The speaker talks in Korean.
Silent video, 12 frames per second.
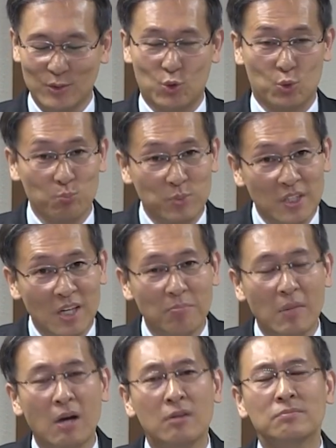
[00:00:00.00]
준비된
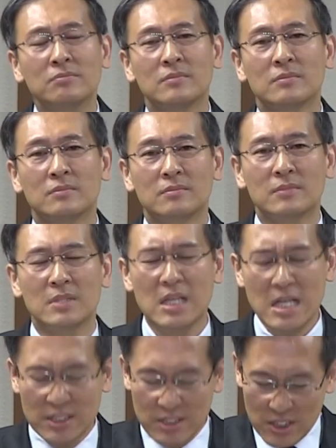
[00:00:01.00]
마음,
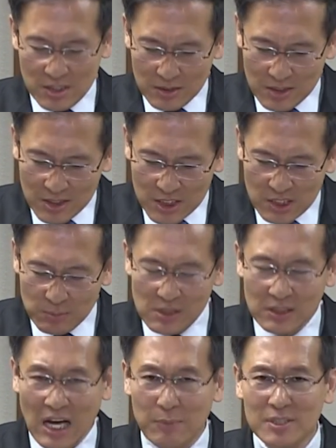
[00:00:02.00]

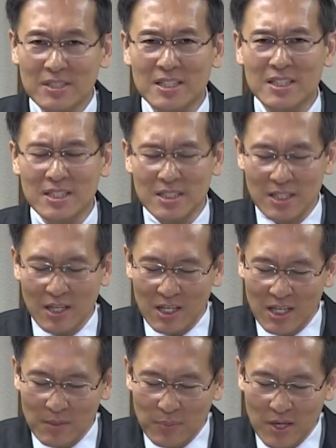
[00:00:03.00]
진심을 담은
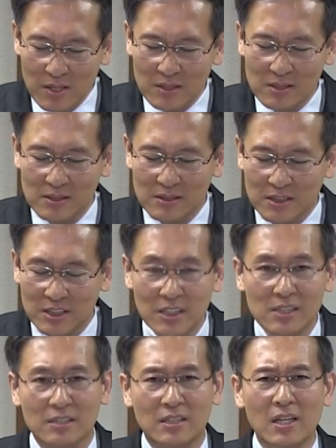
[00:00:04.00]
예배를
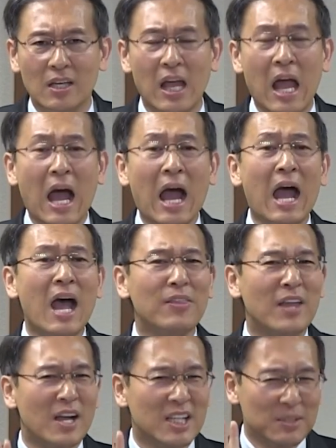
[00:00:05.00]
드릴 때
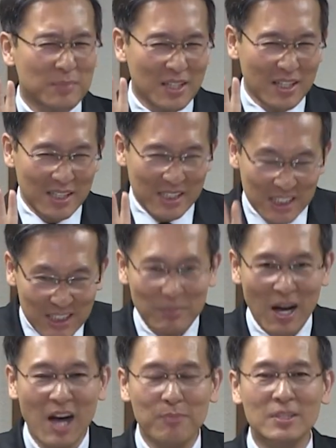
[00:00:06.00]
하나님이 그
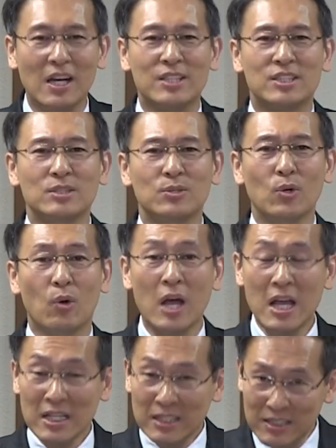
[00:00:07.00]
마음을 아시고
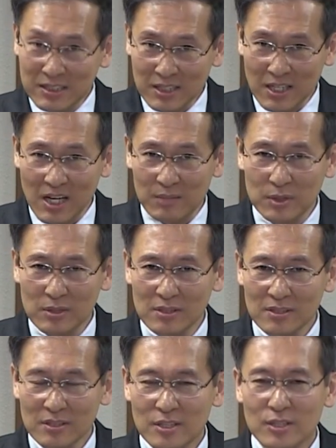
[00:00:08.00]
그
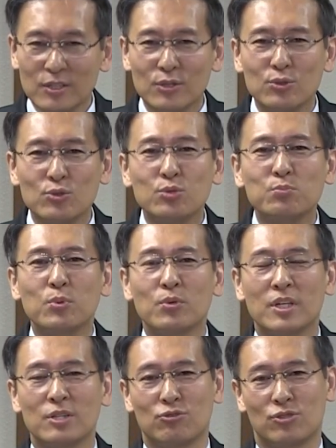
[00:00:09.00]
사람을
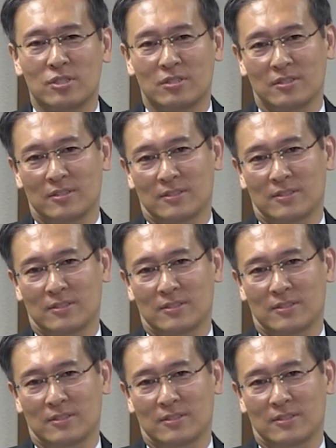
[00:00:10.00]
축복해 주시는